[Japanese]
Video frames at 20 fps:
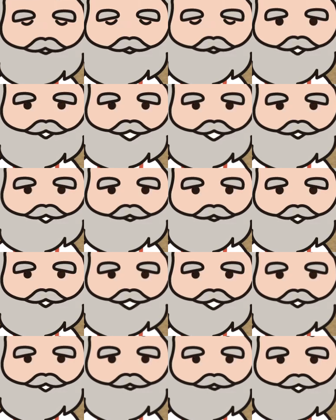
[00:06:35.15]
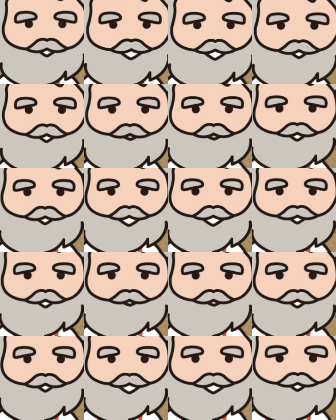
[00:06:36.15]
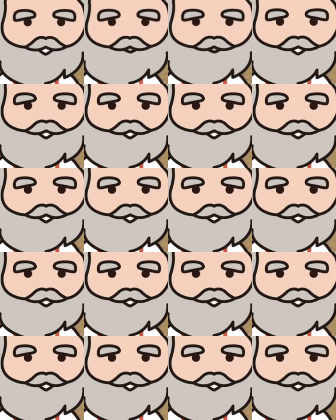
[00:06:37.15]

明治政府は北海道